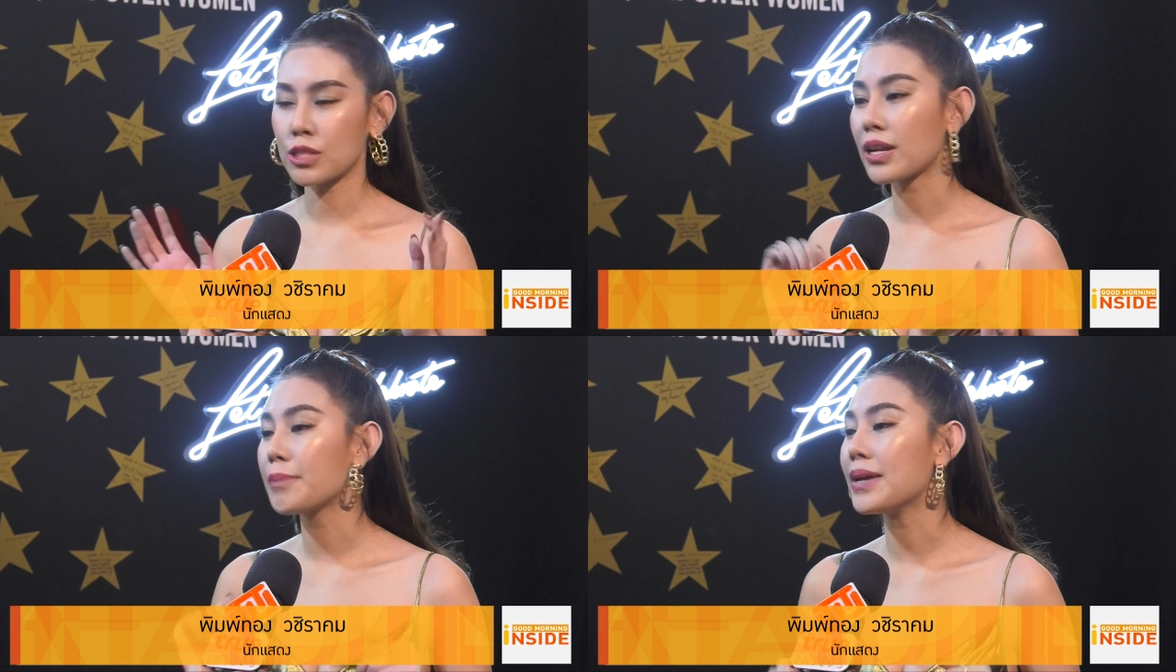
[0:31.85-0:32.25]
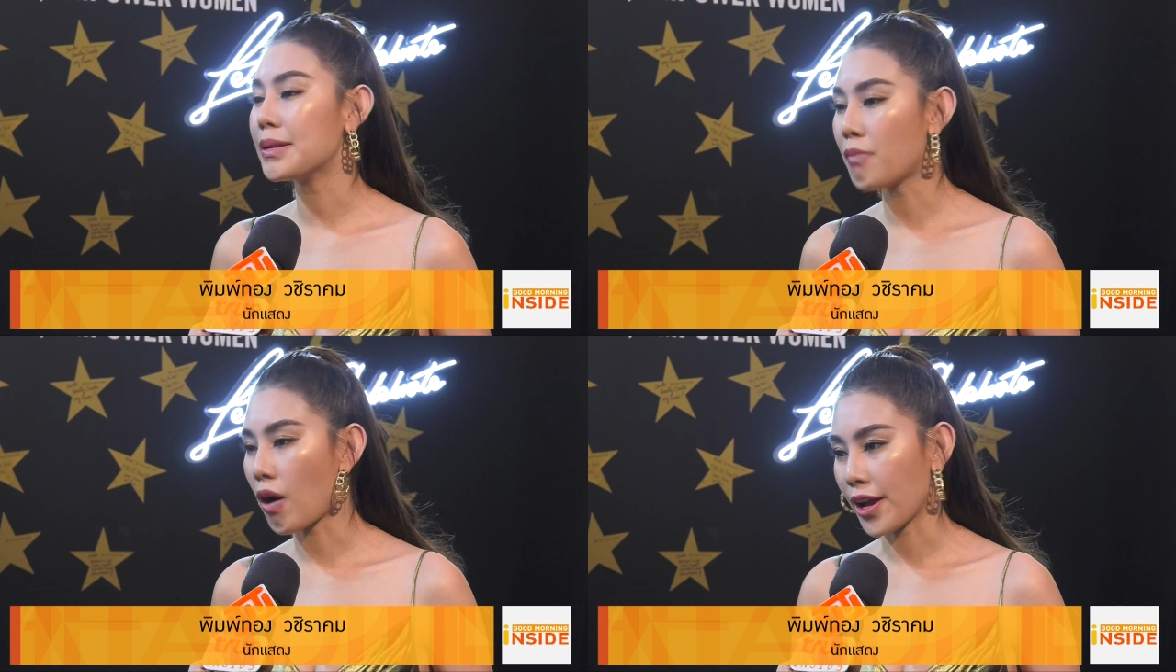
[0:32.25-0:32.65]
ช่วงนั้นบิ
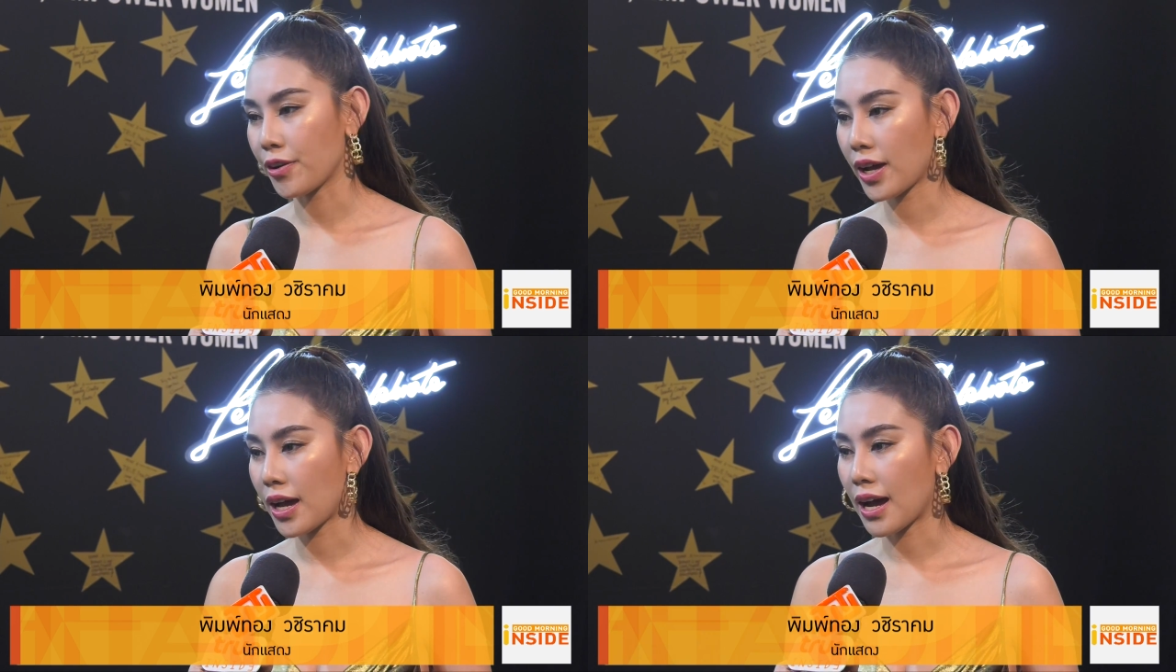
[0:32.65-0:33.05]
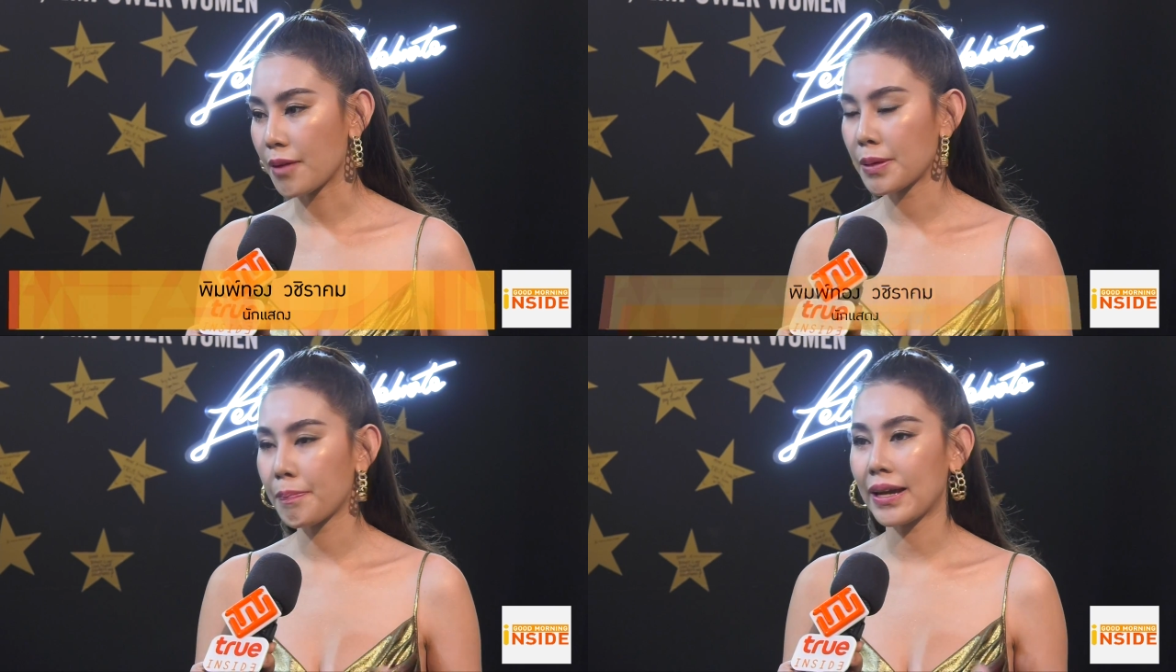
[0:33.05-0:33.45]
นบ่อยด้วยค่ะ
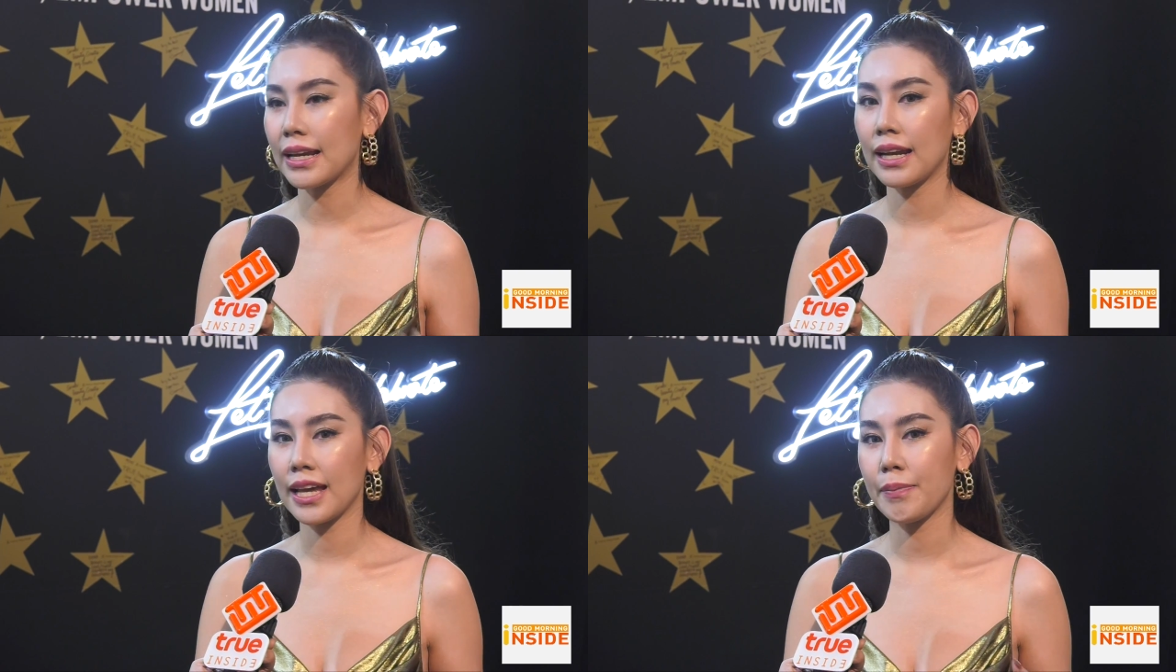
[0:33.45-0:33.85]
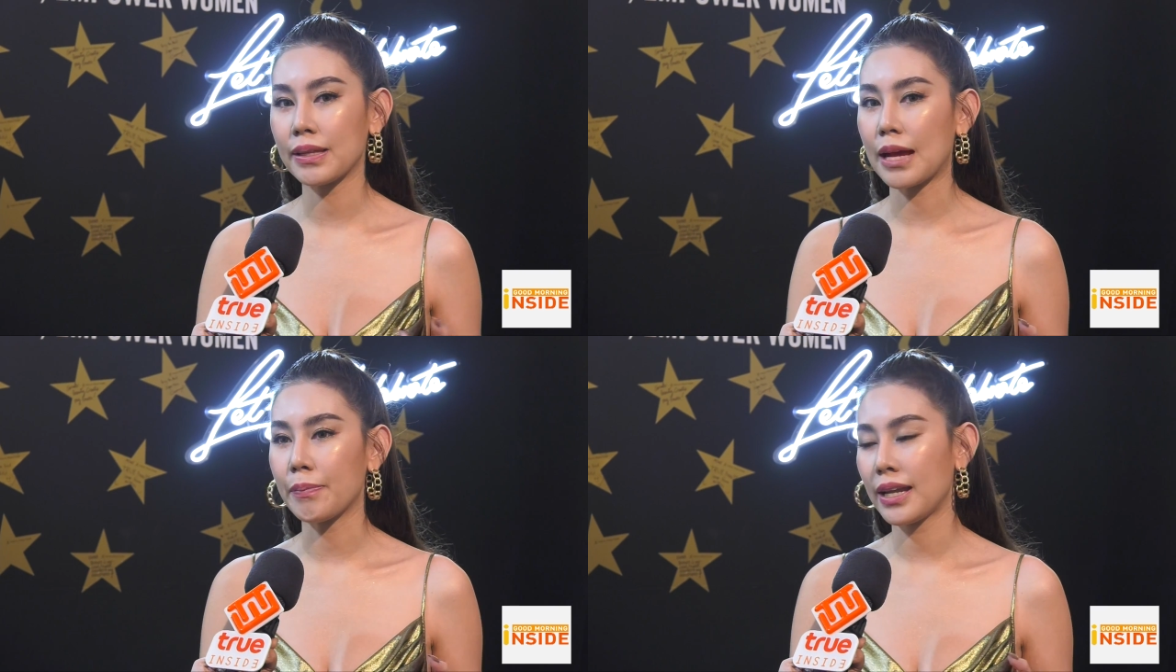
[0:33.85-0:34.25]
มีไปทะเลไป
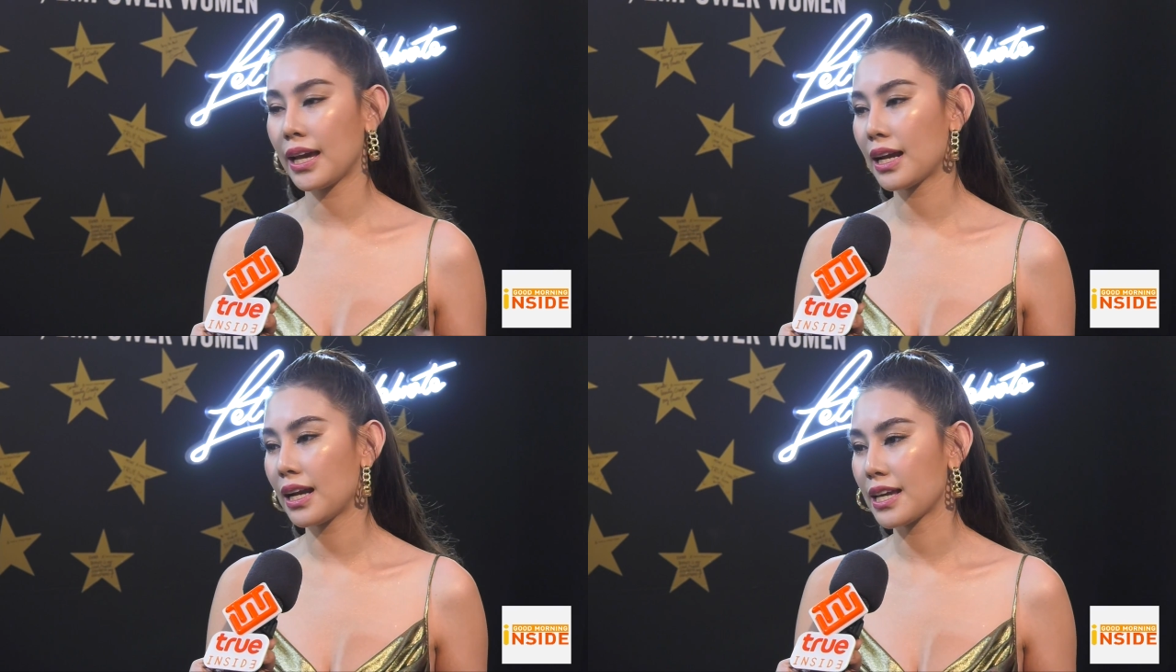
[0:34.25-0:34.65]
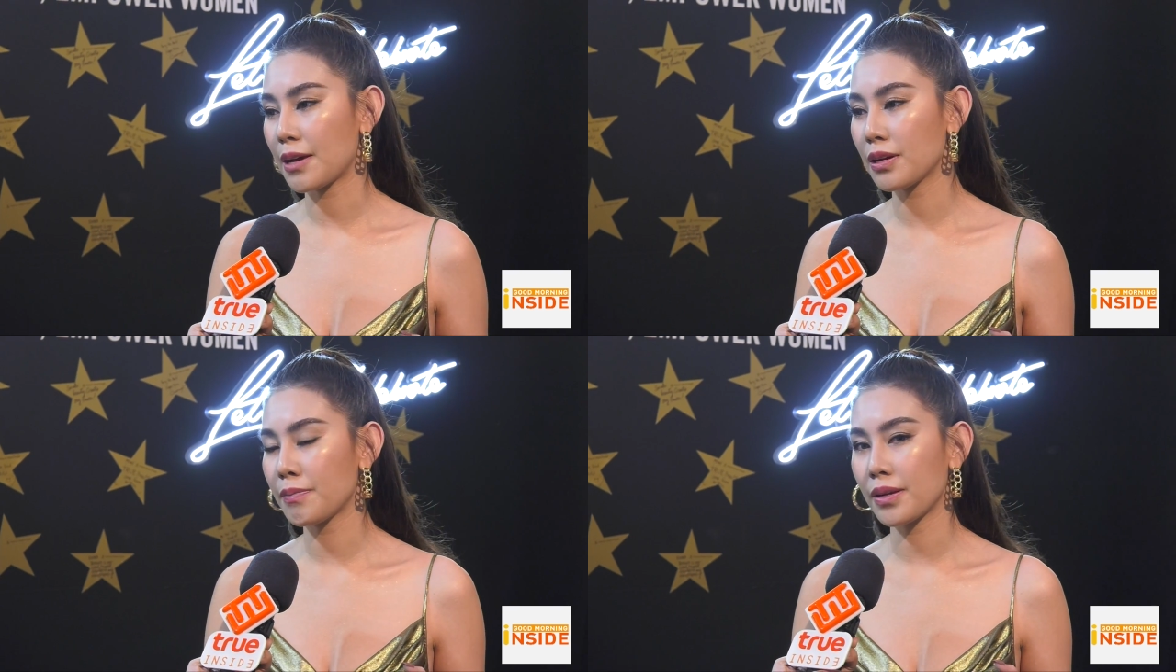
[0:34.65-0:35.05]
ต่างประเทศอะไร
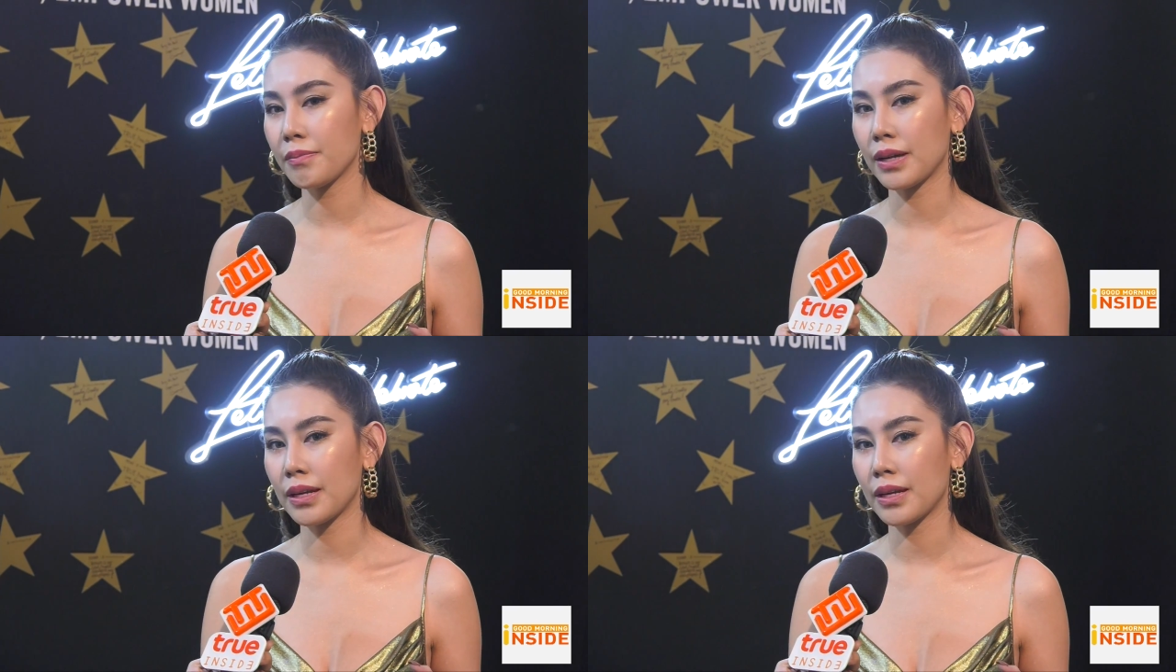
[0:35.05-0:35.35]
เงี้ยคือ